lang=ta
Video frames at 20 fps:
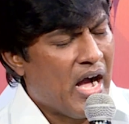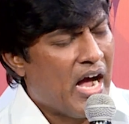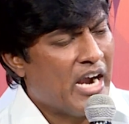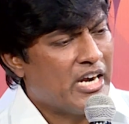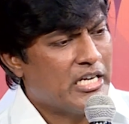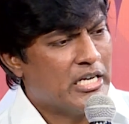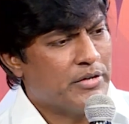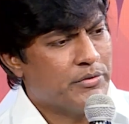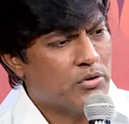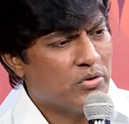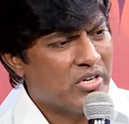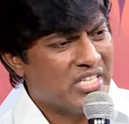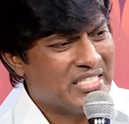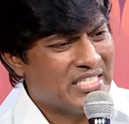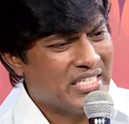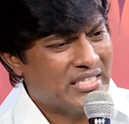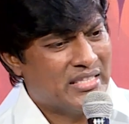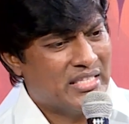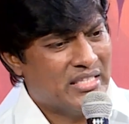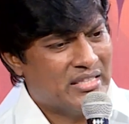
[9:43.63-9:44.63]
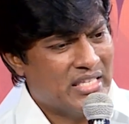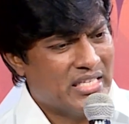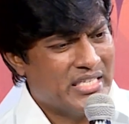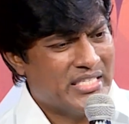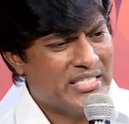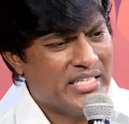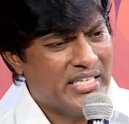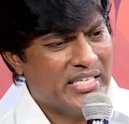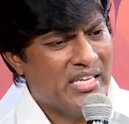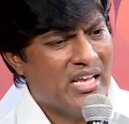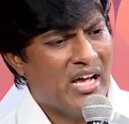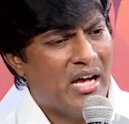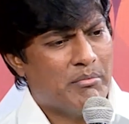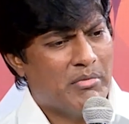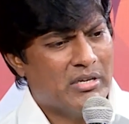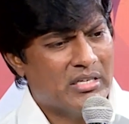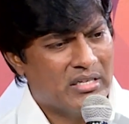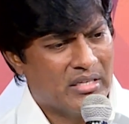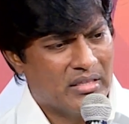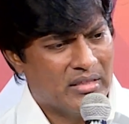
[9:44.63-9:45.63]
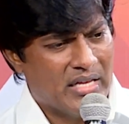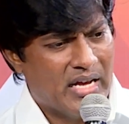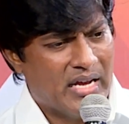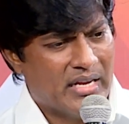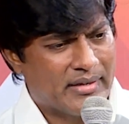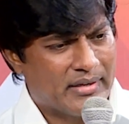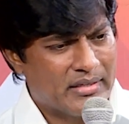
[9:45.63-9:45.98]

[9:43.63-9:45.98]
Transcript: ஆண்டவருடைய சித்தத்தை செய்யாமல் இருந்தா